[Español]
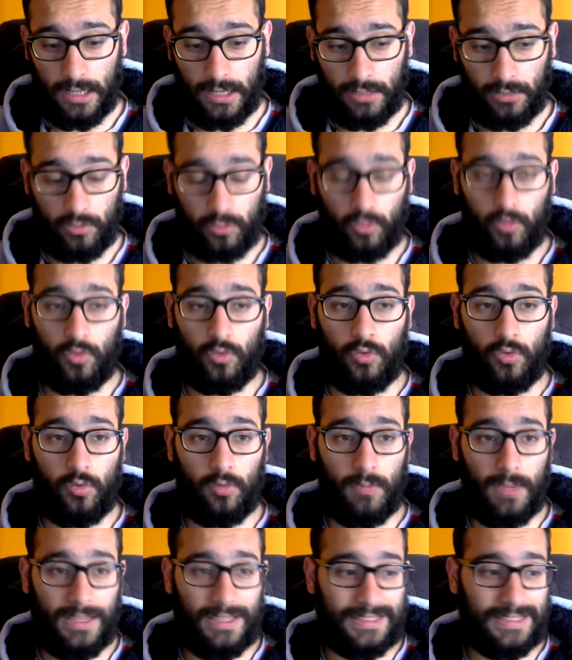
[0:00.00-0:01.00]
en, tu
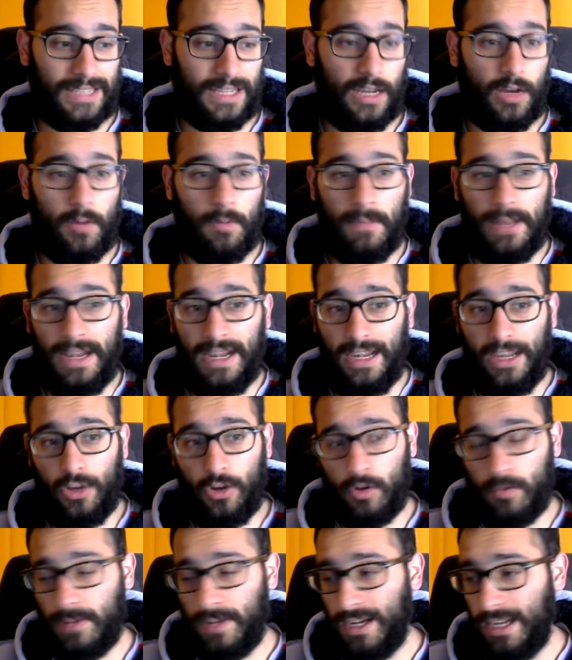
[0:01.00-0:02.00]
mesa o más
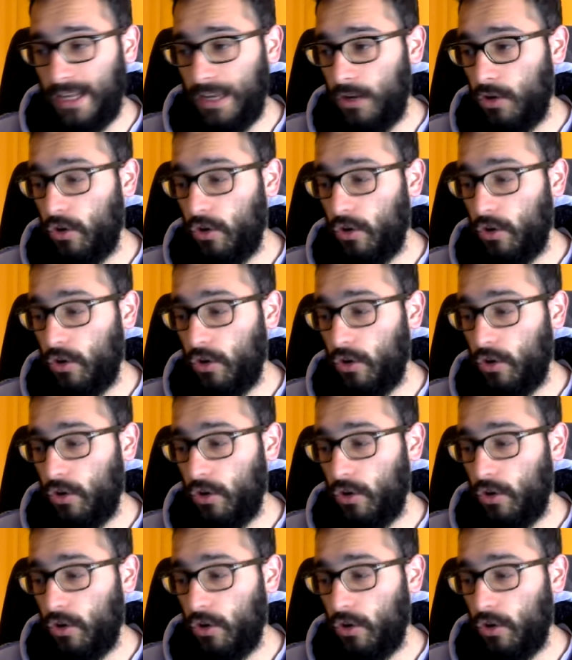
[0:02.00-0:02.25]
lejos o más lejos.